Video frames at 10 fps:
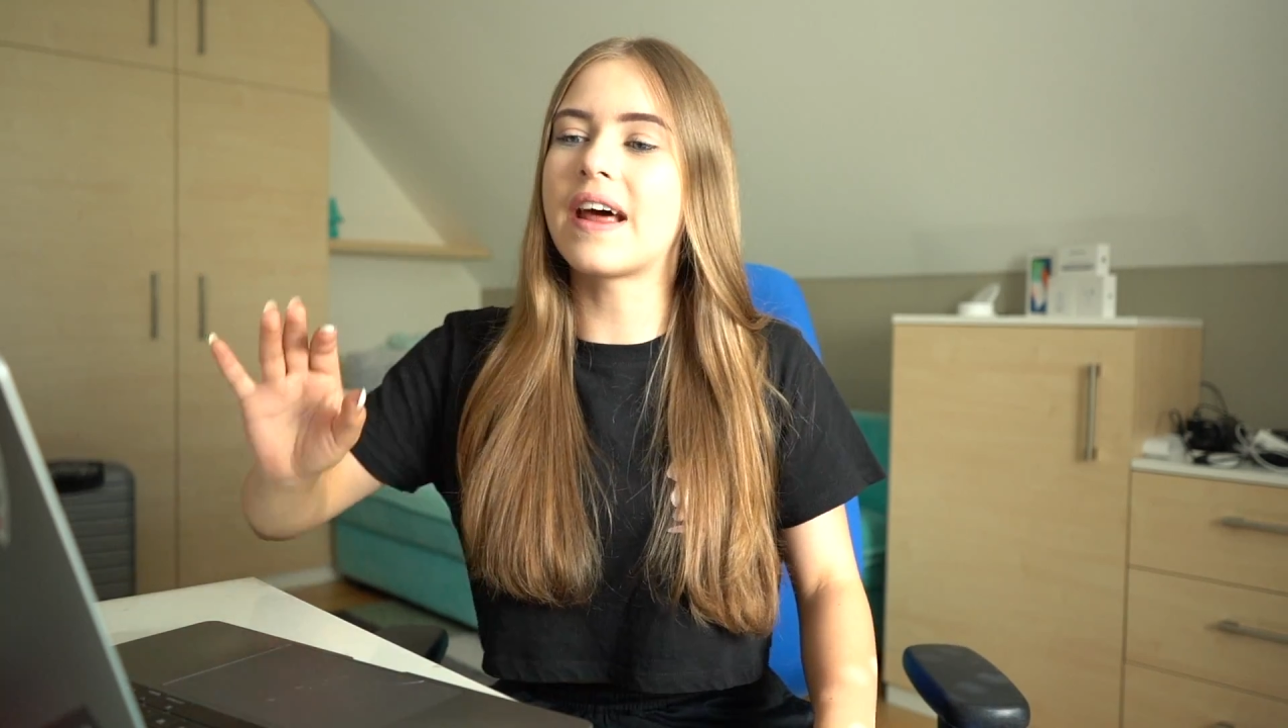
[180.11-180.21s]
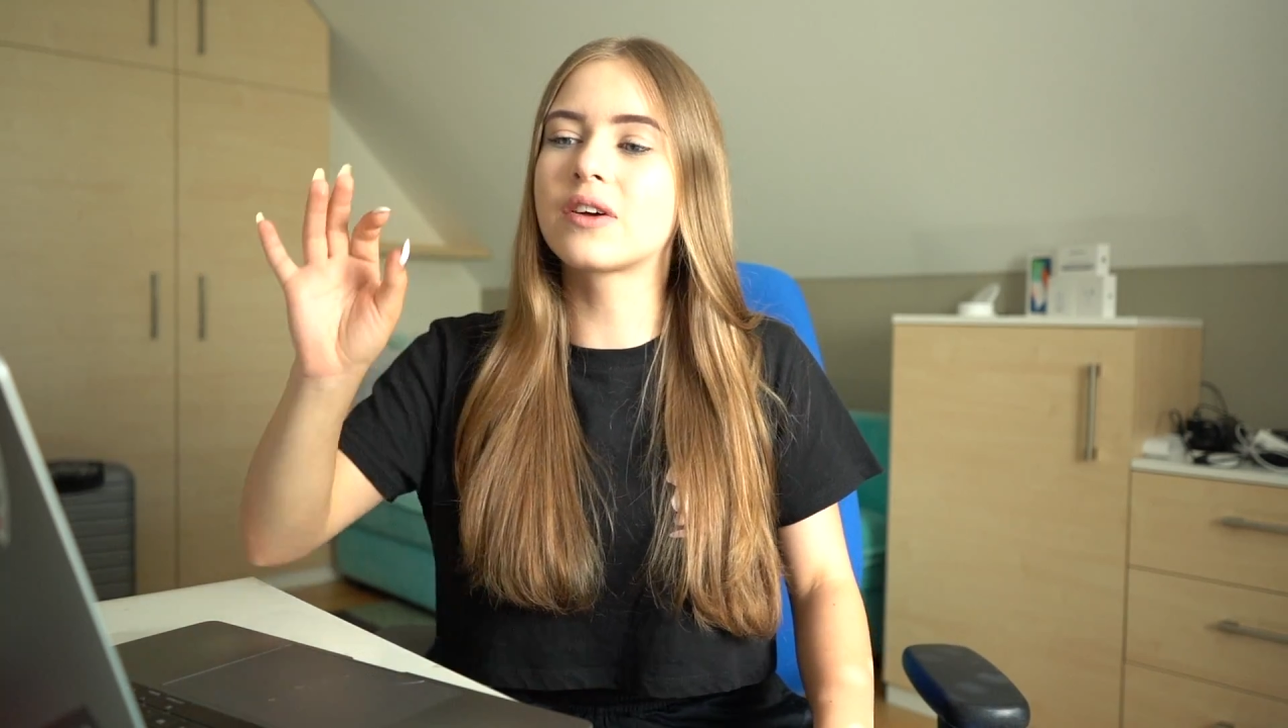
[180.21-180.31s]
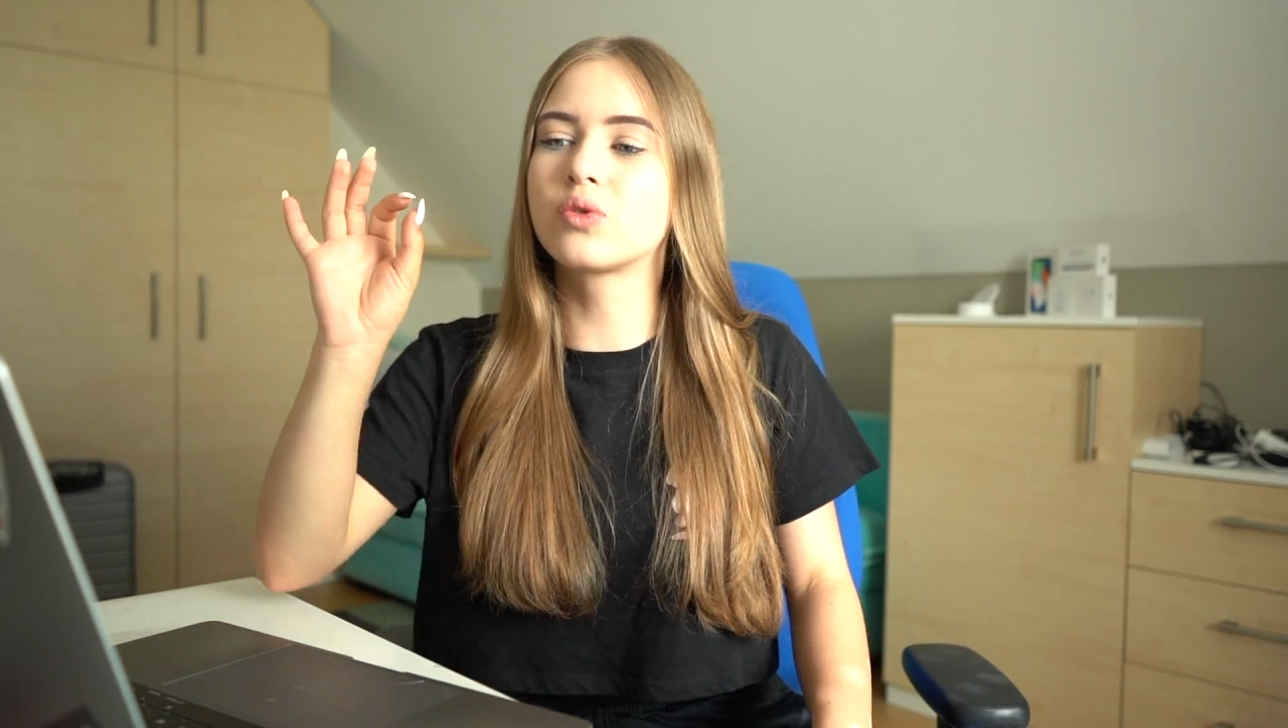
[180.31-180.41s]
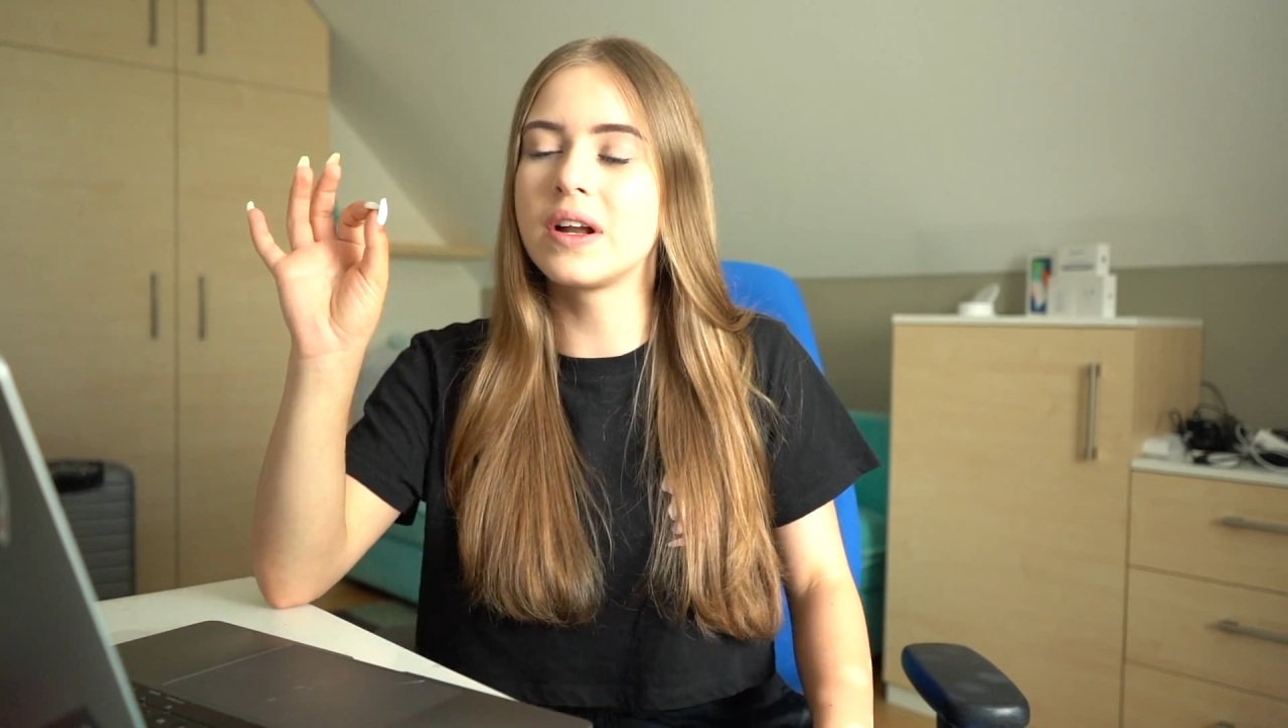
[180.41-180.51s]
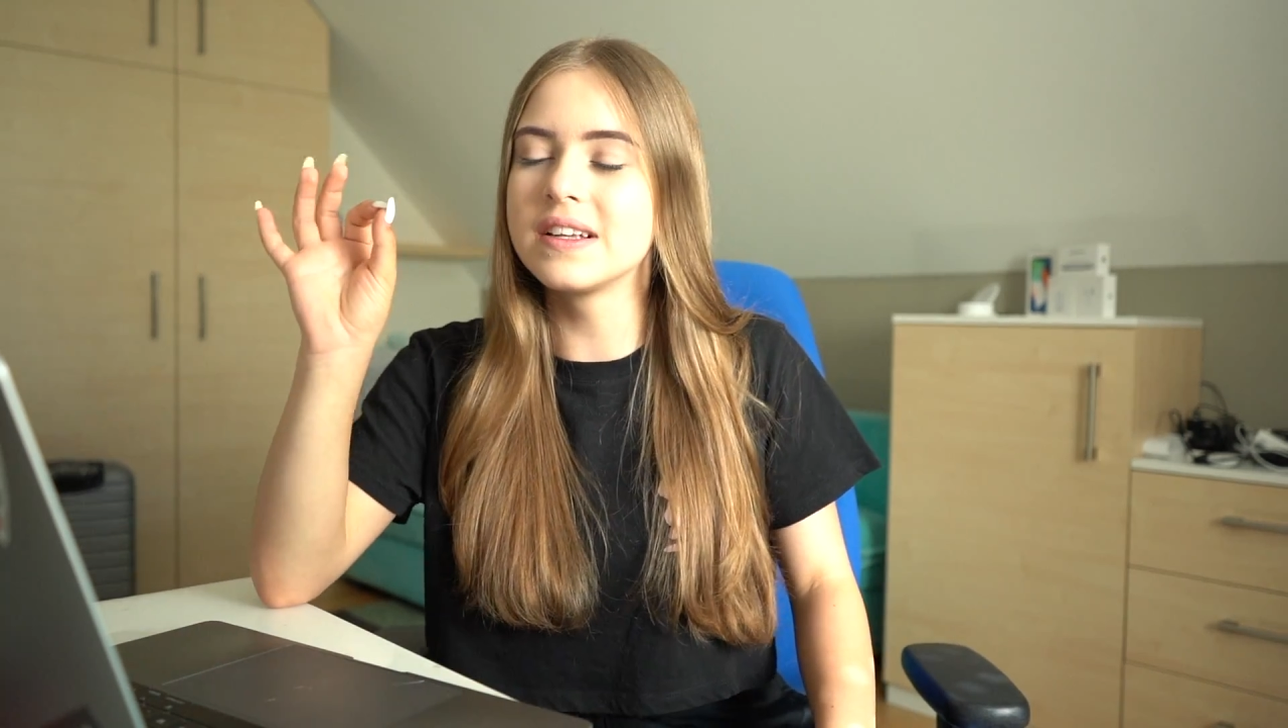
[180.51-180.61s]

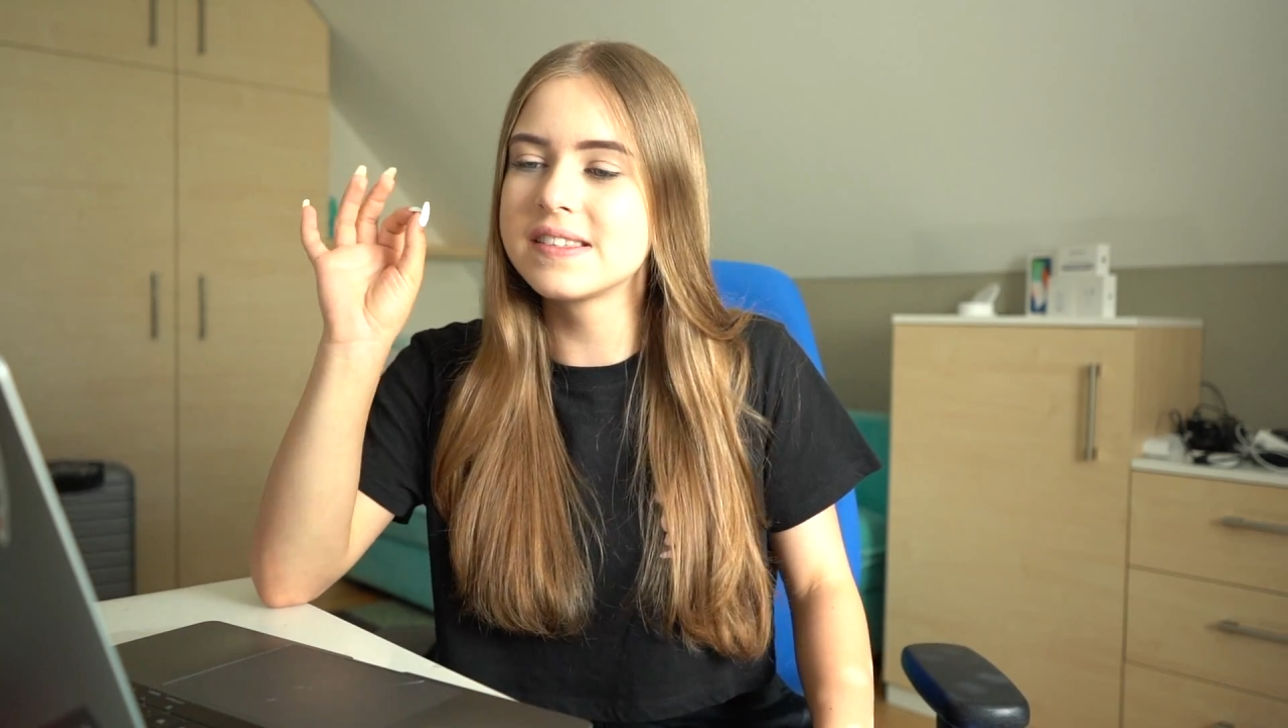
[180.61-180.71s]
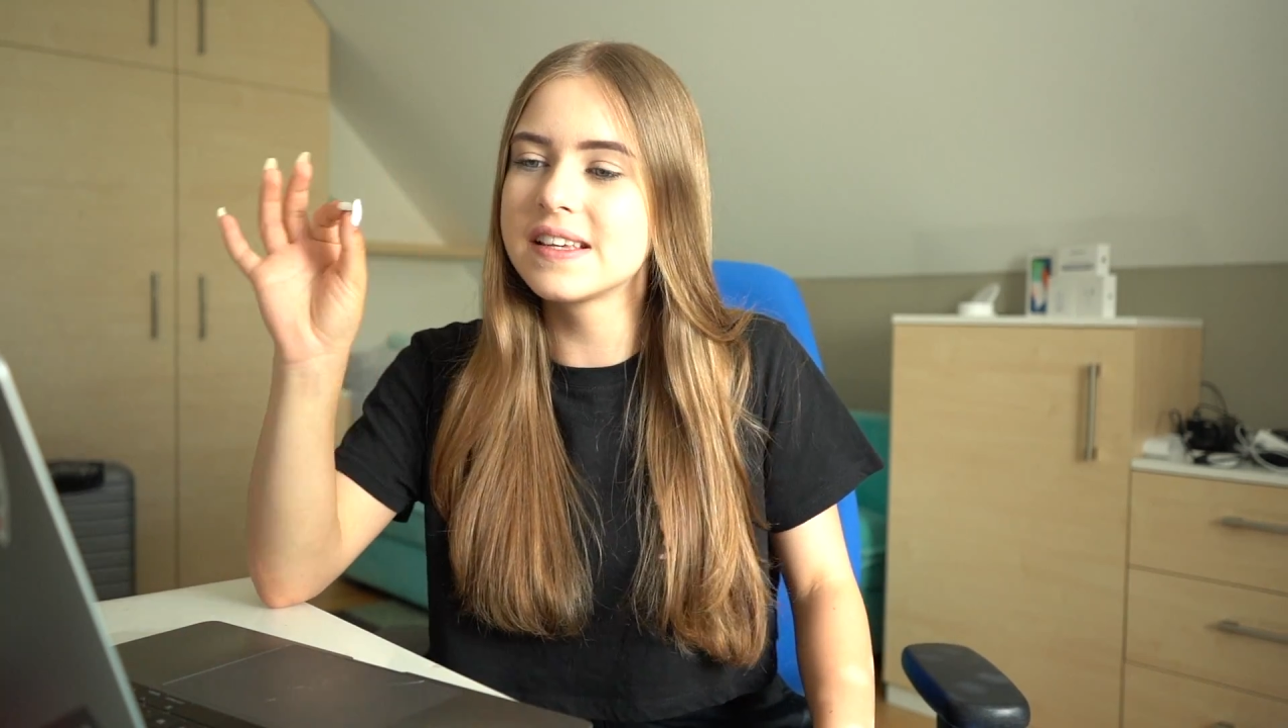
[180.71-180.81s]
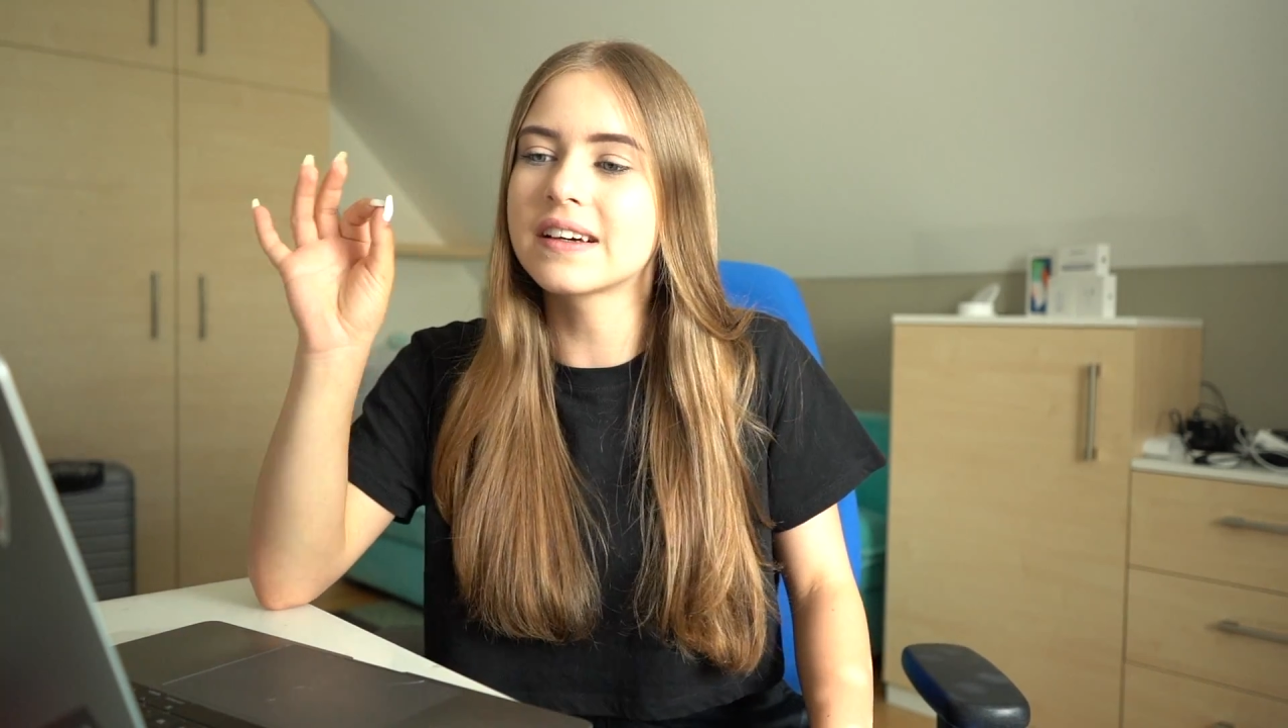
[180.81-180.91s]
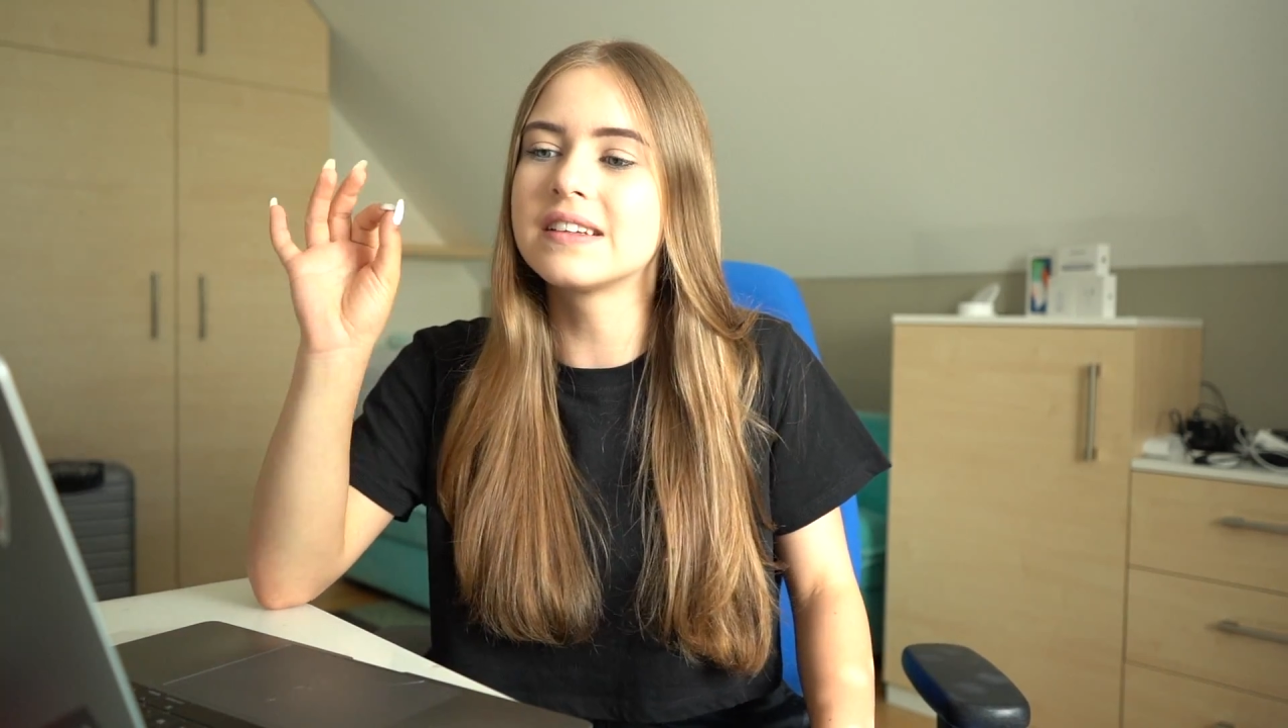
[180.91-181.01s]
aktualisiere